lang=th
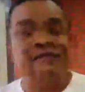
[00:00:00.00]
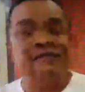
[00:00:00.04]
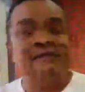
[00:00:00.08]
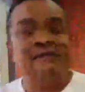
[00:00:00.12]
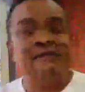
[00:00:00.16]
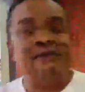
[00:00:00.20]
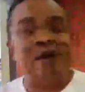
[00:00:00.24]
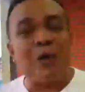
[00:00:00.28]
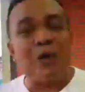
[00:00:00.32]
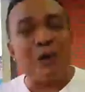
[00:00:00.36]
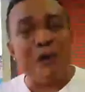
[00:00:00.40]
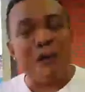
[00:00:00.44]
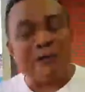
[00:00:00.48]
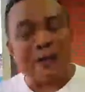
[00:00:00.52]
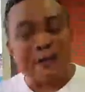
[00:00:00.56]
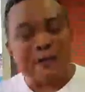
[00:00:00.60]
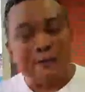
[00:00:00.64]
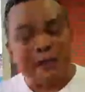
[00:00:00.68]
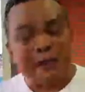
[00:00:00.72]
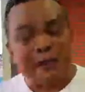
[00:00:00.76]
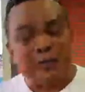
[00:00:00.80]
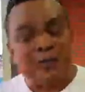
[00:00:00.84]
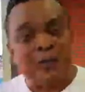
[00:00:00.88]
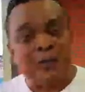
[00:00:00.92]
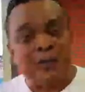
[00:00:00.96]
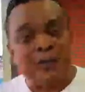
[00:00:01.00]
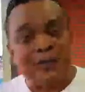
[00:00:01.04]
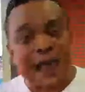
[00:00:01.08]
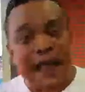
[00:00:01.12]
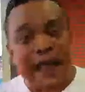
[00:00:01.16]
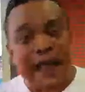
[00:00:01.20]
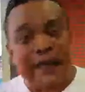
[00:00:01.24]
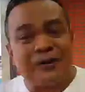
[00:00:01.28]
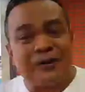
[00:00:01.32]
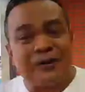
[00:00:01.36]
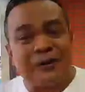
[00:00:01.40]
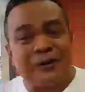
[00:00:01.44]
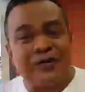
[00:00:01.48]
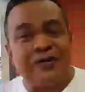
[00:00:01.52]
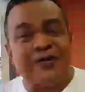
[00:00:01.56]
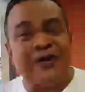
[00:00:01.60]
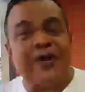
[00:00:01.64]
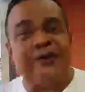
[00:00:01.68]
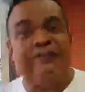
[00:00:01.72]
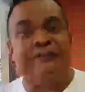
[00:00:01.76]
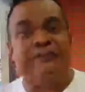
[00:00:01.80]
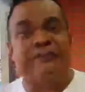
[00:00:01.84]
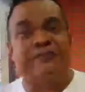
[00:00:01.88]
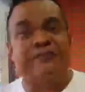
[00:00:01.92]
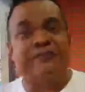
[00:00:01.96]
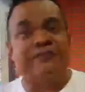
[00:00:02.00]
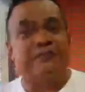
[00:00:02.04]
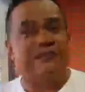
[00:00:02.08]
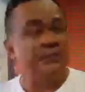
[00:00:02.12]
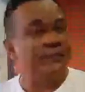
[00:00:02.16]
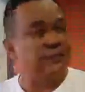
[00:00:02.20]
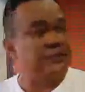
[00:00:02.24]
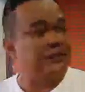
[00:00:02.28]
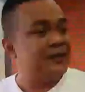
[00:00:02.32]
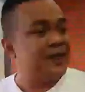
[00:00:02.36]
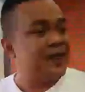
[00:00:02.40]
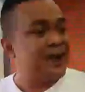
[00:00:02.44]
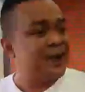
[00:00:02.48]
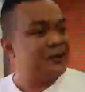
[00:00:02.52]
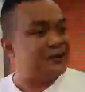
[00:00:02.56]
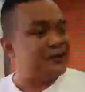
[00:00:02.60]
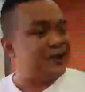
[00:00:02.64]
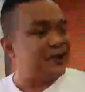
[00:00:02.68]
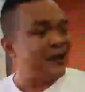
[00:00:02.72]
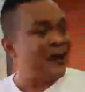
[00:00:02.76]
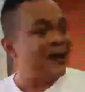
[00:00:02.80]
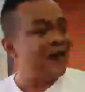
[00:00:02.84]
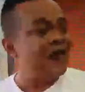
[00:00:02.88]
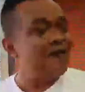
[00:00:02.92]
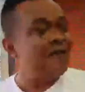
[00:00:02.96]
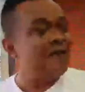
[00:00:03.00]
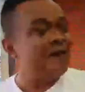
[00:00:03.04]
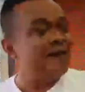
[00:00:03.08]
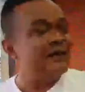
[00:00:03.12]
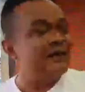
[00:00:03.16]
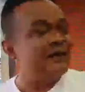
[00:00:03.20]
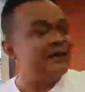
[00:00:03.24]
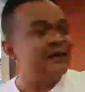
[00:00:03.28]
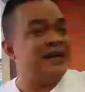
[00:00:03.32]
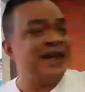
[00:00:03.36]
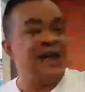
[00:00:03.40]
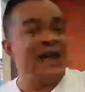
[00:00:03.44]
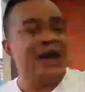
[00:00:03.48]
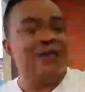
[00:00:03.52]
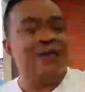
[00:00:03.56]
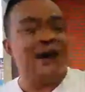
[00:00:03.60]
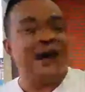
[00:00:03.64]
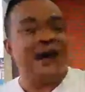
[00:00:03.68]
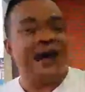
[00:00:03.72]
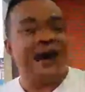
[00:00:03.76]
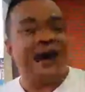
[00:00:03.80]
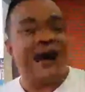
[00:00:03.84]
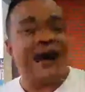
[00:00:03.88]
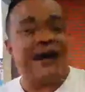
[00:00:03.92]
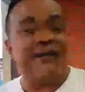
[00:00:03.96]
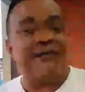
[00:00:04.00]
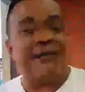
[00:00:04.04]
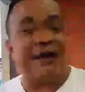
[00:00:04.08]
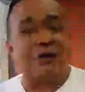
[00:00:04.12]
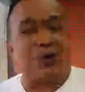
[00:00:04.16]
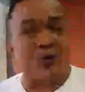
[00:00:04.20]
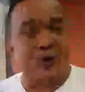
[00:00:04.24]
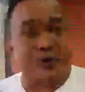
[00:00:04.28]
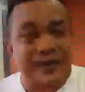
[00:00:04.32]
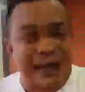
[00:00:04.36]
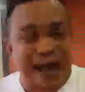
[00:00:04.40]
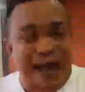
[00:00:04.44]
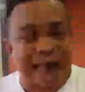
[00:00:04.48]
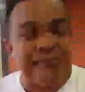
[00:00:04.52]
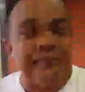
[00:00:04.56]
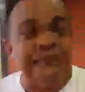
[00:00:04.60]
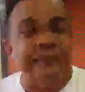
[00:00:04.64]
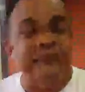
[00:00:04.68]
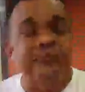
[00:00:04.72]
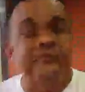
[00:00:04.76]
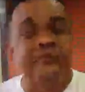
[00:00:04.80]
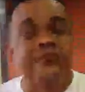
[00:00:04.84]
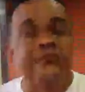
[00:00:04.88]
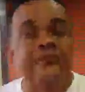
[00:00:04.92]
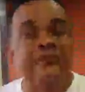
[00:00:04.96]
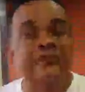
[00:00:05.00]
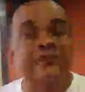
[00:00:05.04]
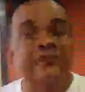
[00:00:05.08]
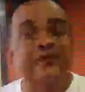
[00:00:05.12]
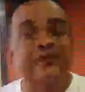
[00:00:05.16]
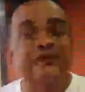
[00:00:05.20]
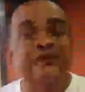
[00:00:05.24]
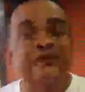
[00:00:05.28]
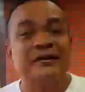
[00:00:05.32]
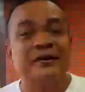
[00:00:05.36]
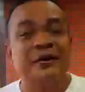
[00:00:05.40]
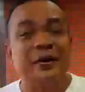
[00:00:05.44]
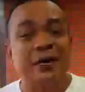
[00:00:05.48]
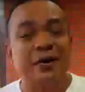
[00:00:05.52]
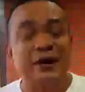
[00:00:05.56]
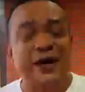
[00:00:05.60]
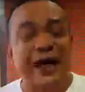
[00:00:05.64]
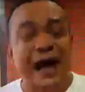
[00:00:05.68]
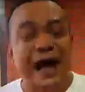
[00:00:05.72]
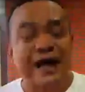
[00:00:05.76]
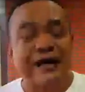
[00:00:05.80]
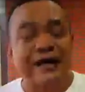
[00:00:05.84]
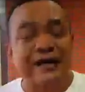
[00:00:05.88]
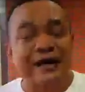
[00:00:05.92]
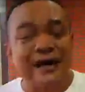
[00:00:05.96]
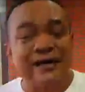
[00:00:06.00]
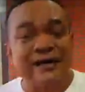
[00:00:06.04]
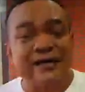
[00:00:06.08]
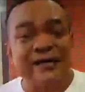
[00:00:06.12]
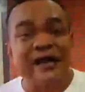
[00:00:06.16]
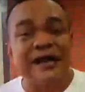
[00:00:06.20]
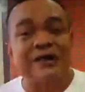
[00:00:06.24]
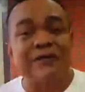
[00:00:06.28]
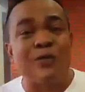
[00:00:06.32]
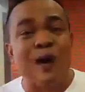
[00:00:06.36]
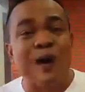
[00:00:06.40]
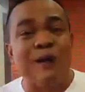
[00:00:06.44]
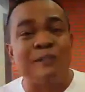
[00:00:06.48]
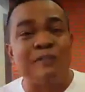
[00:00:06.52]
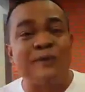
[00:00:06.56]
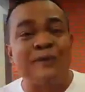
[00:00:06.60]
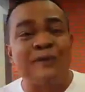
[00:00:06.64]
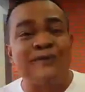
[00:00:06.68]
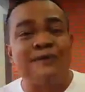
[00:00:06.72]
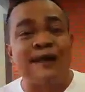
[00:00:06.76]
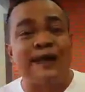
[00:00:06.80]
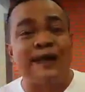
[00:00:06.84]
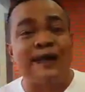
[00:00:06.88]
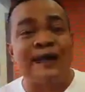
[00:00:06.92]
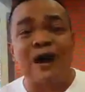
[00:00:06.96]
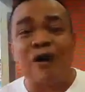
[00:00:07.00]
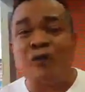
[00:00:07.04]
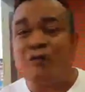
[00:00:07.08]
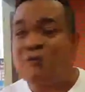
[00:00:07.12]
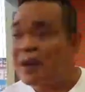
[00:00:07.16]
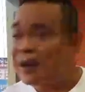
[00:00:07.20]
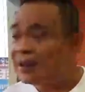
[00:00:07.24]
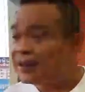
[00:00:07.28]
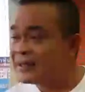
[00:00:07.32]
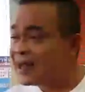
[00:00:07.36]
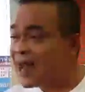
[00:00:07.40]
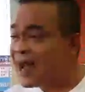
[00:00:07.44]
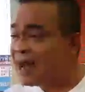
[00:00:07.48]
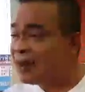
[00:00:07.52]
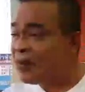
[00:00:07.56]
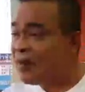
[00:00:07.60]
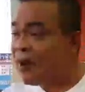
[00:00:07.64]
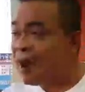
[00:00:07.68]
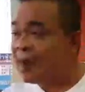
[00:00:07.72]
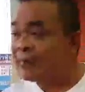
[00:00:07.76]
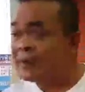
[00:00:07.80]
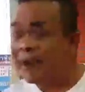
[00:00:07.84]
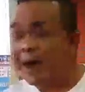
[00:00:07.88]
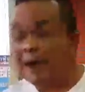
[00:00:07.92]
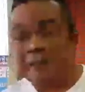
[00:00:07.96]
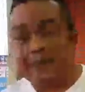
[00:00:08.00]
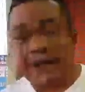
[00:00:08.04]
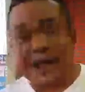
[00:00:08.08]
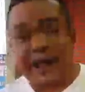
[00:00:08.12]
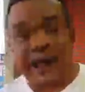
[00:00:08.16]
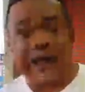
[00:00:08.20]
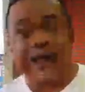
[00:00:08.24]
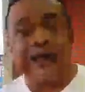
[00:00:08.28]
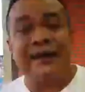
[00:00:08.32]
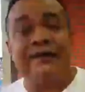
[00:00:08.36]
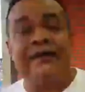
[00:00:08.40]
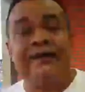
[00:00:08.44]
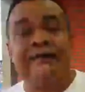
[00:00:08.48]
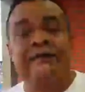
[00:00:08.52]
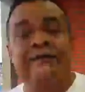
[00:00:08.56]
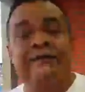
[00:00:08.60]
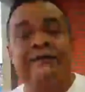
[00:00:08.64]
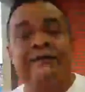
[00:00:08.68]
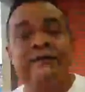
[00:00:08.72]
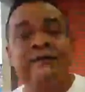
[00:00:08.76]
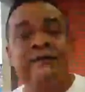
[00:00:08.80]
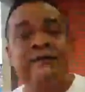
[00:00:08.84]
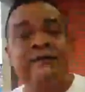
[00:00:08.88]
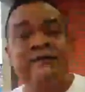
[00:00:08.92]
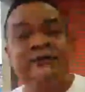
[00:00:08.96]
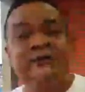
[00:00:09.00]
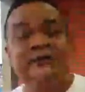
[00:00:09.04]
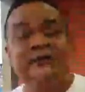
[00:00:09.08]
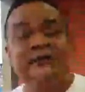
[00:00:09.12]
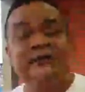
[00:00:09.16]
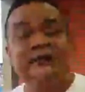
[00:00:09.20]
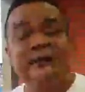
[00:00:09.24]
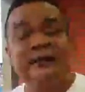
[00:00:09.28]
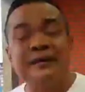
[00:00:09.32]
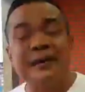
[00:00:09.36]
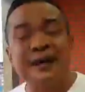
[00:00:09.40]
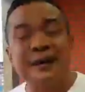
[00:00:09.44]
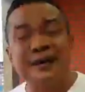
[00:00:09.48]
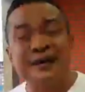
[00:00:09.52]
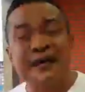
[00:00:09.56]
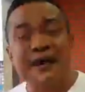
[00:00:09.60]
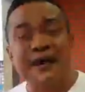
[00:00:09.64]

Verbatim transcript: เพราะว่ามันมีคนตายคนเจ็บ แล้วเสร็จแล้วก็ไปชี้หน้าว่าใครเป็นคนทำโดยการยัดเยียดความผิดใส่เขามันสร้างความคับแค้นเนี่ยแล้วถ้า